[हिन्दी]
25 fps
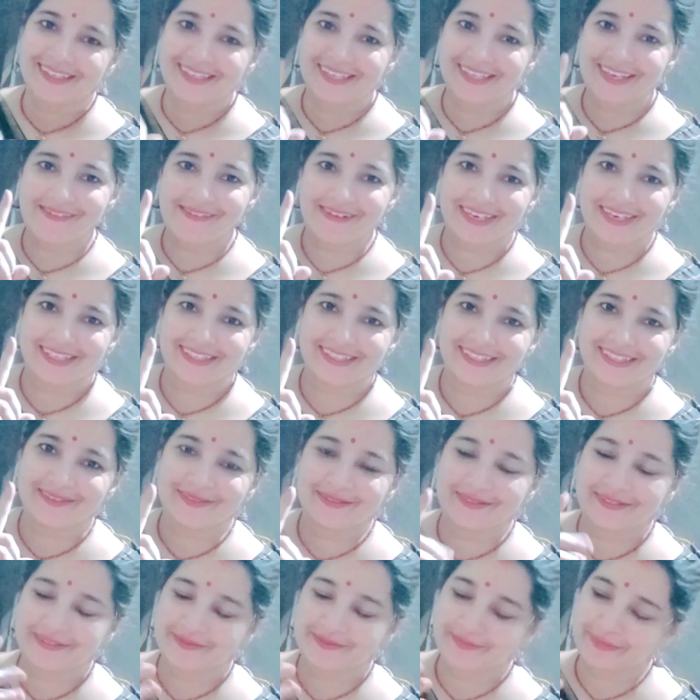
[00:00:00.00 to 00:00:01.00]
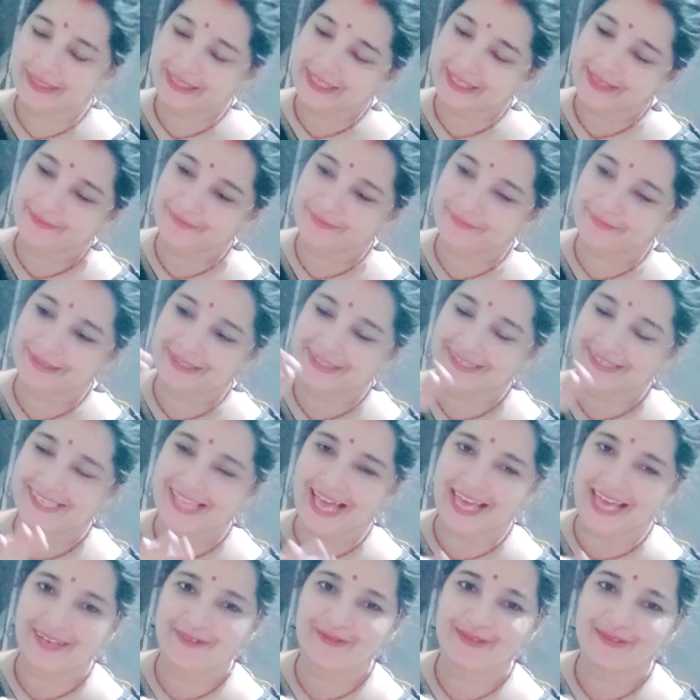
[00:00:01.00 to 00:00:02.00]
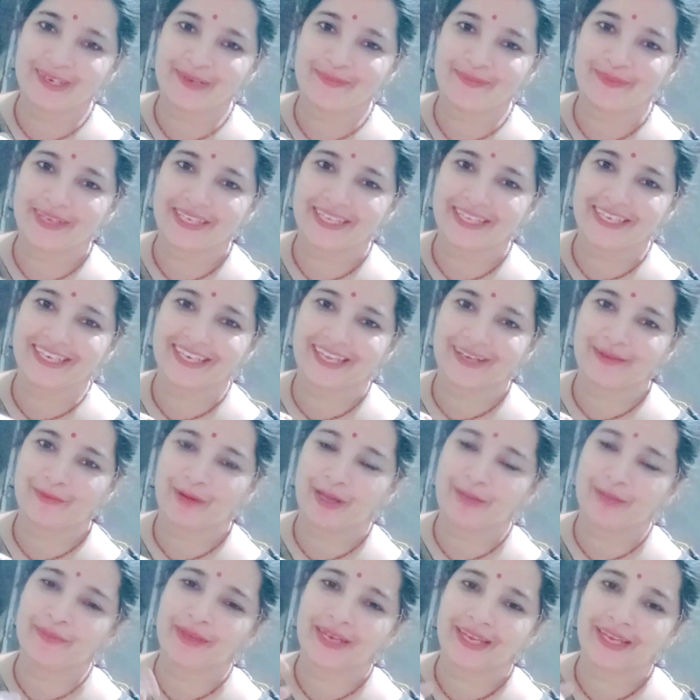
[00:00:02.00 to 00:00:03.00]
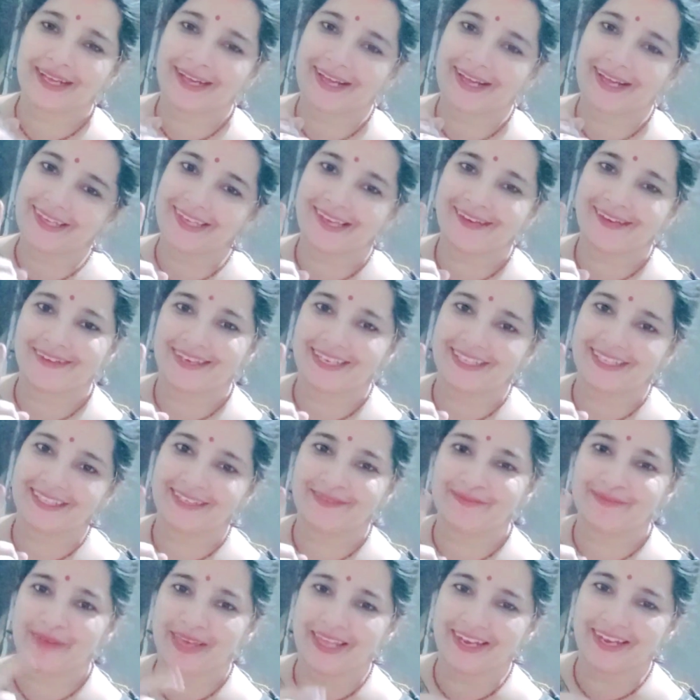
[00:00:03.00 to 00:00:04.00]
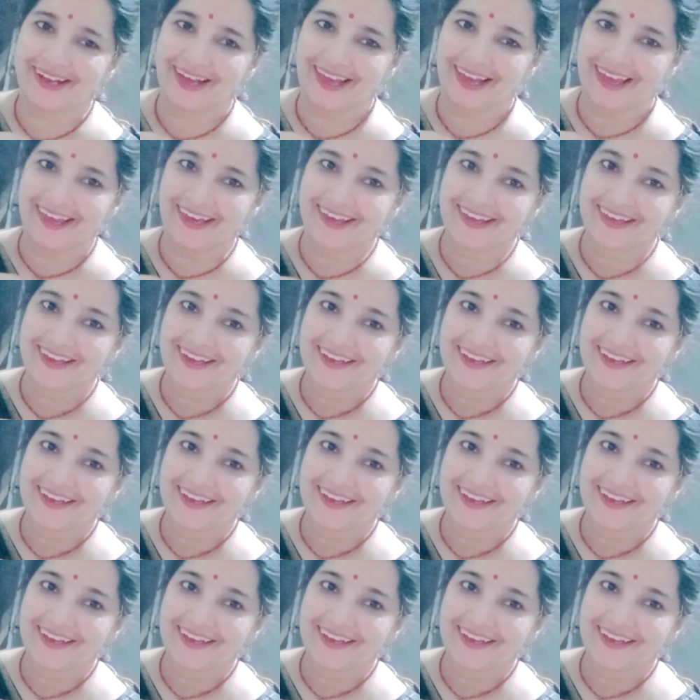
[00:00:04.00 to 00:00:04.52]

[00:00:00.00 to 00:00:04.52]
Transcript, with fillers: ये वाला दिन मतलब सारी उंगली पे गिनने के बाद मैंने कहा ये वाला दिन मेरा है